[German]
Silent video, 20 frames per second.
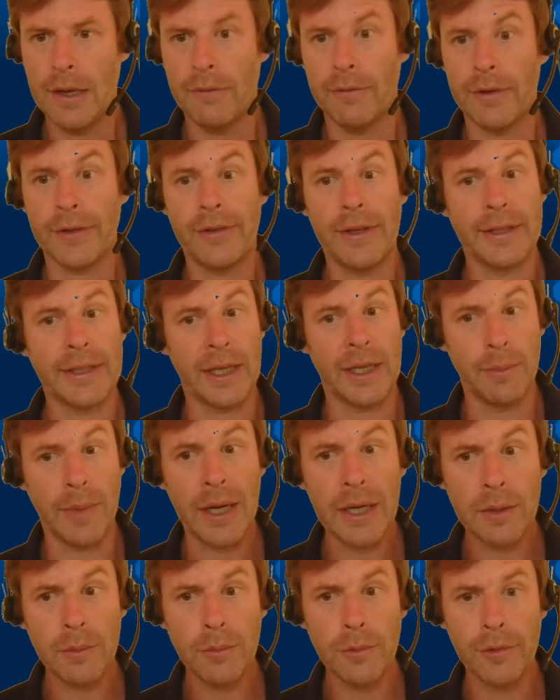Was ihr dann
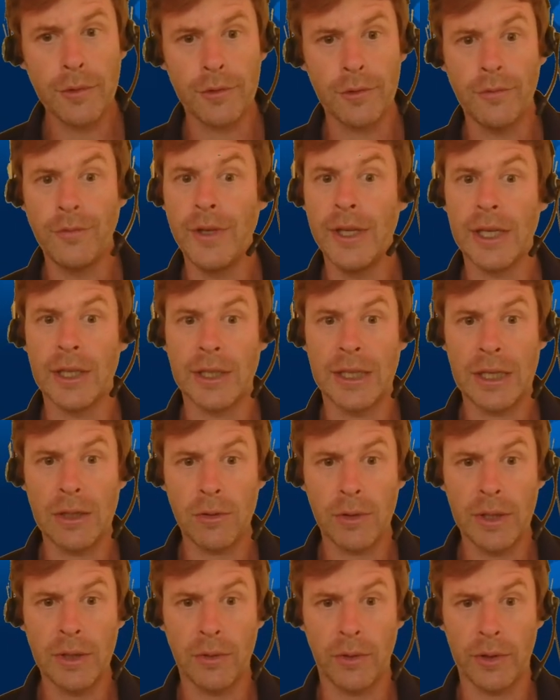machen müsst und wie ihr
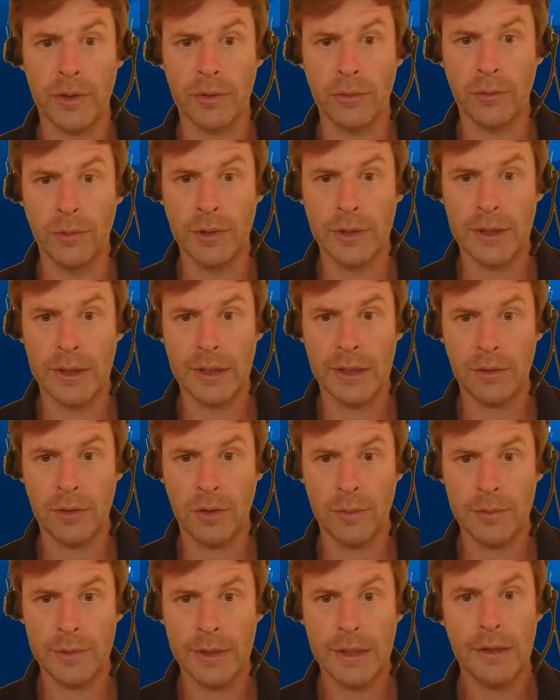dennoch in euren Unterricht
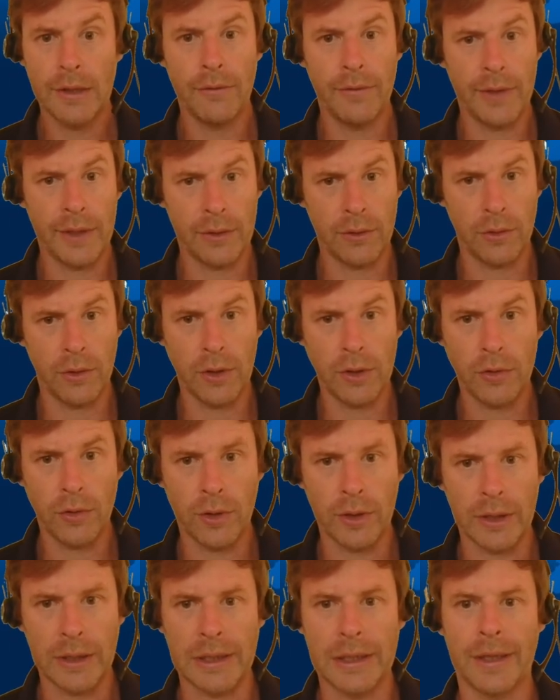kommt, werden euch
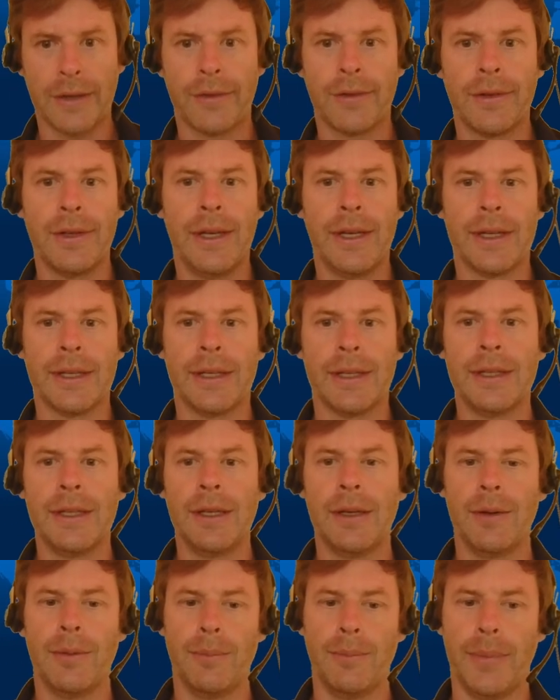eure Klassenlehrer
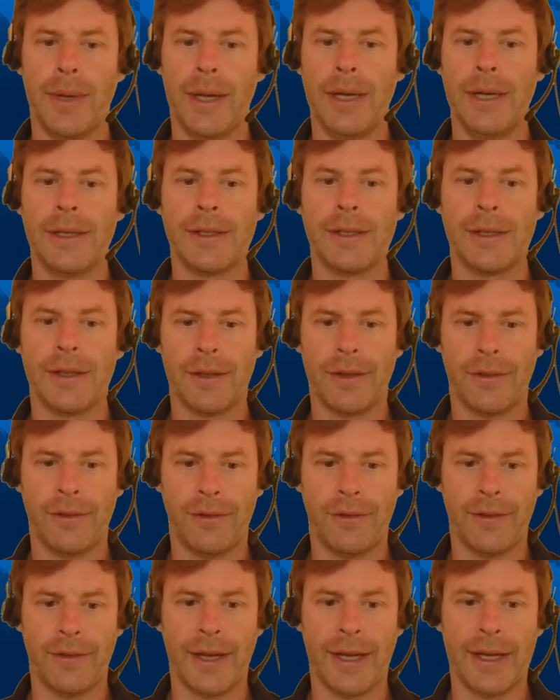bald
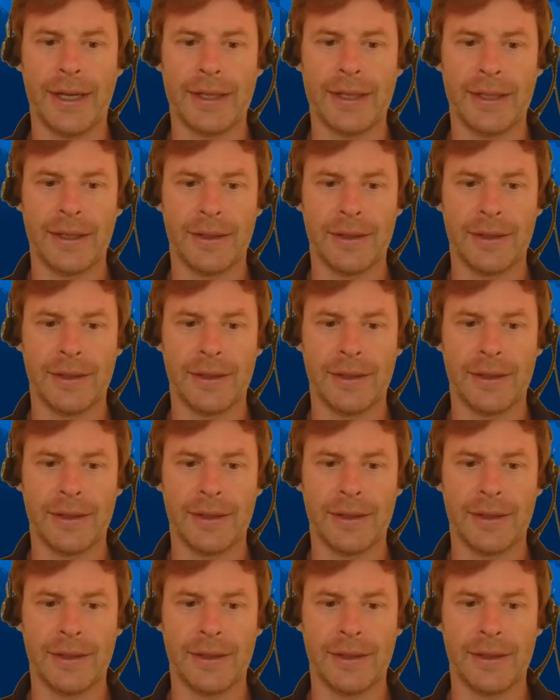sagen.